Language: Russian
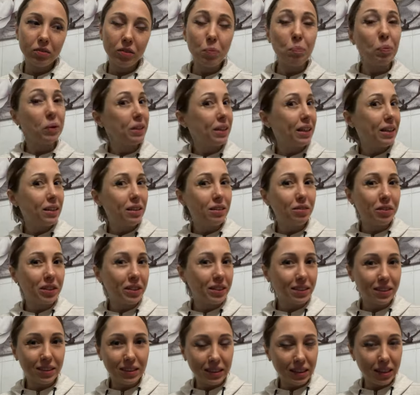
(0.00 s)
Вы
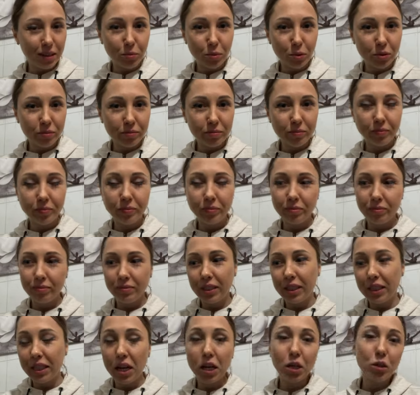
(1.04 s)
подкидываете тему,
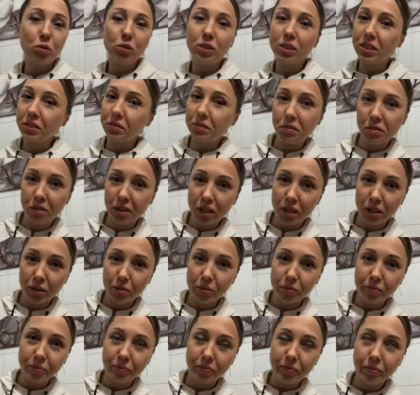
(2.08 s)
я ее развиваю.
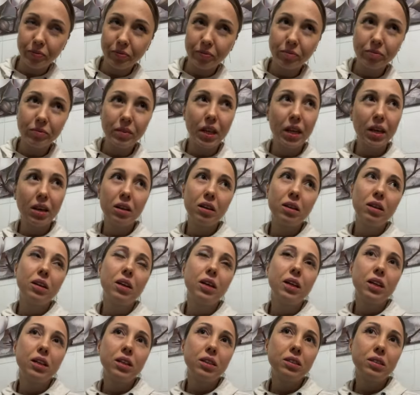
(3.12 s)

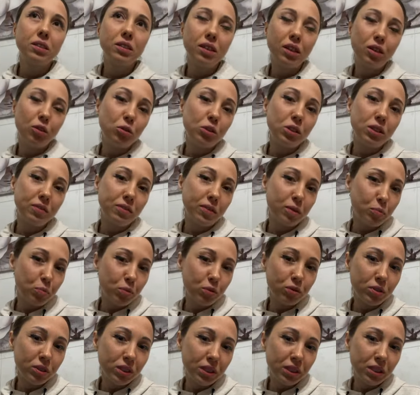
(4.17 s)
Задаете
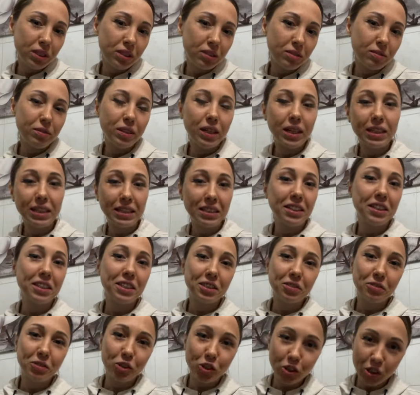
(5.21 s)
вопросы, я на них
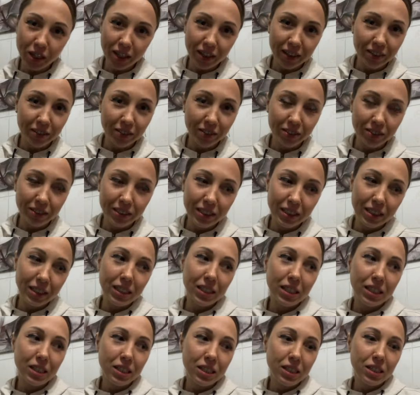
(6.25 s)
отвечаю.
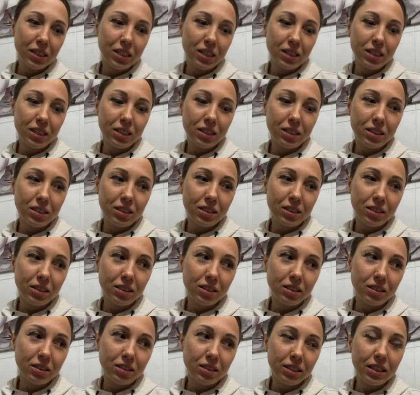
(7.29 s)

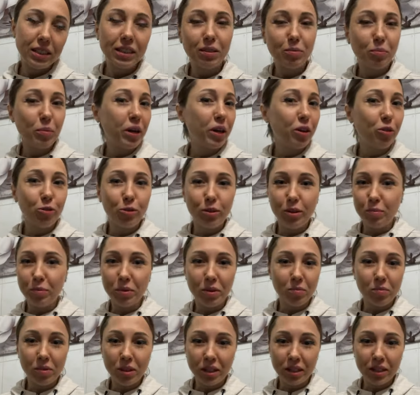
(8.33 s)
А, это мое
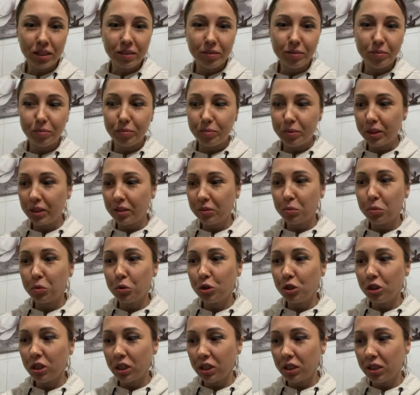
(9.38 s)
любимое, потому
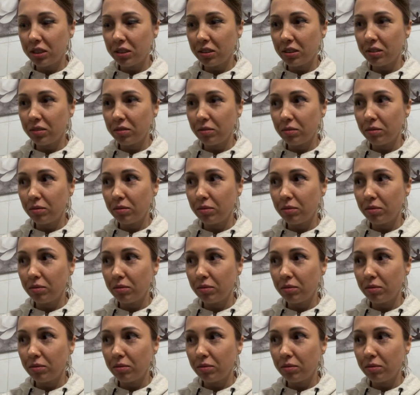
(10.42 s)
что